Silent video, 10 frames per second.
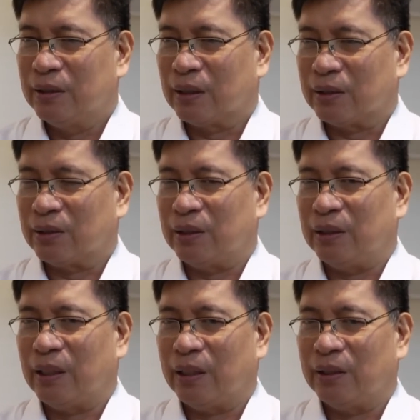
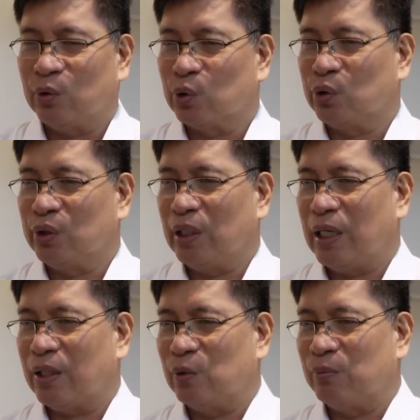Kasi ay gusto
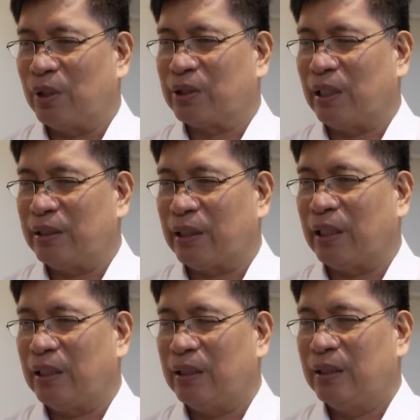nila akong magsalita.